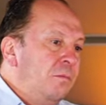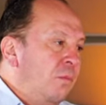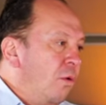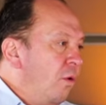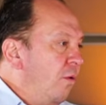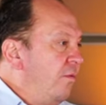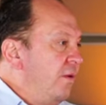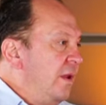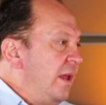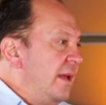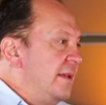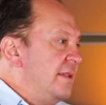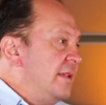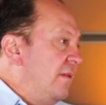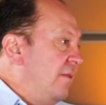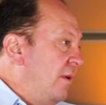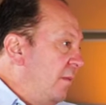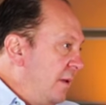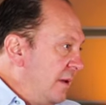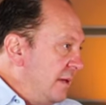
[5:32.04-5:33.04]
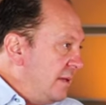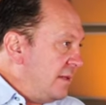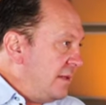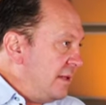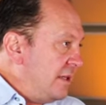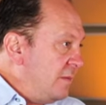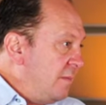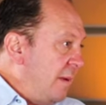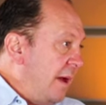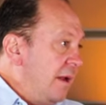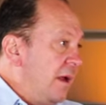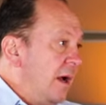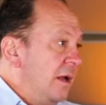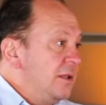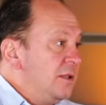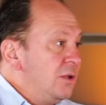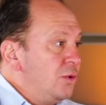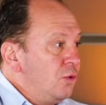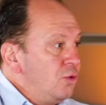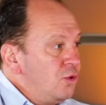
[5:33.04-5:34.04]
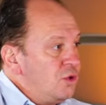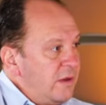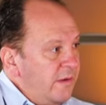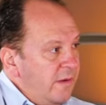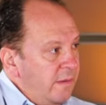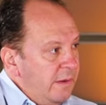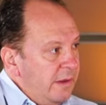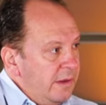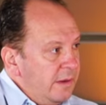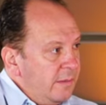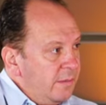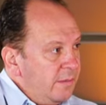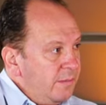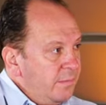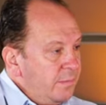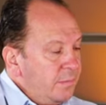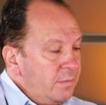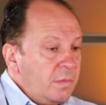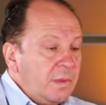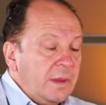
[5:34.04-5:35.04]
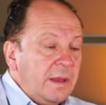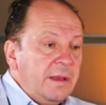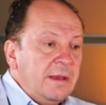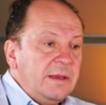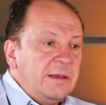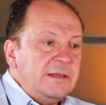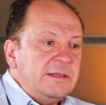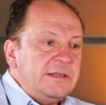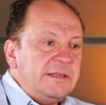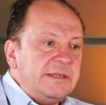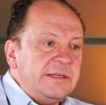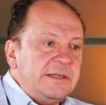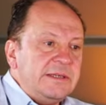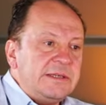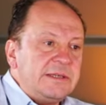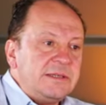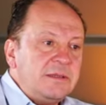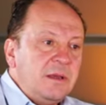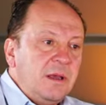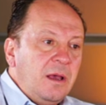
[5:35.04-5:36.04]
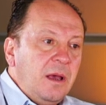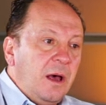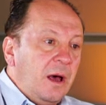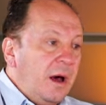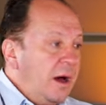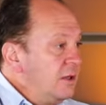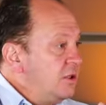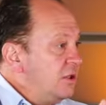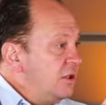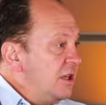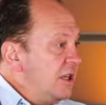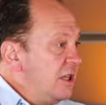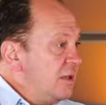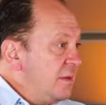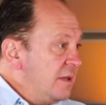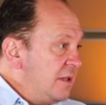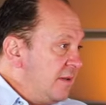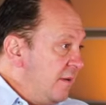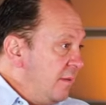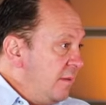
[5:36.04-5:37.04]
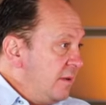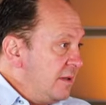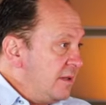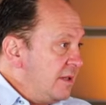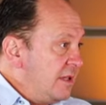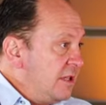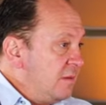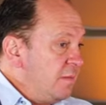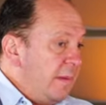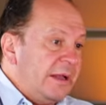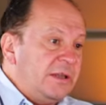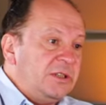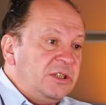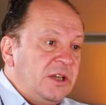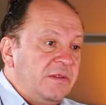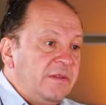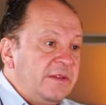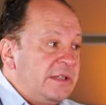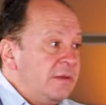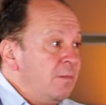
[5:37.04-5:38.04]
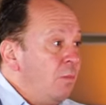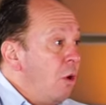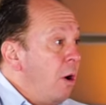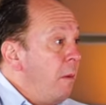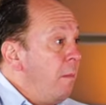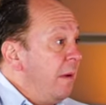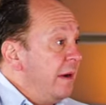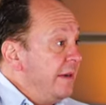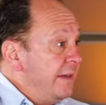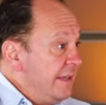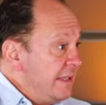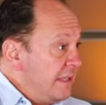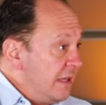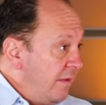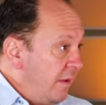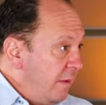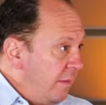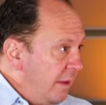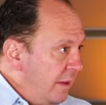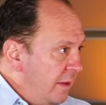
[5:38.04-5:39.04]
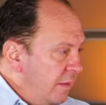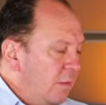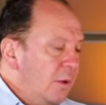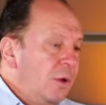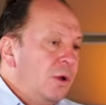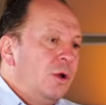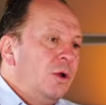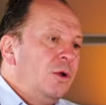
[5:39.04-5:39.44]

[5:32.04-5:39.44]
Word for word: Bolfili'yi sevebilirsiniz, ben antikot sevebilirim. Siz acılı ezme sevebilirsiniz, ben cevizli muammarayı sevebilirim.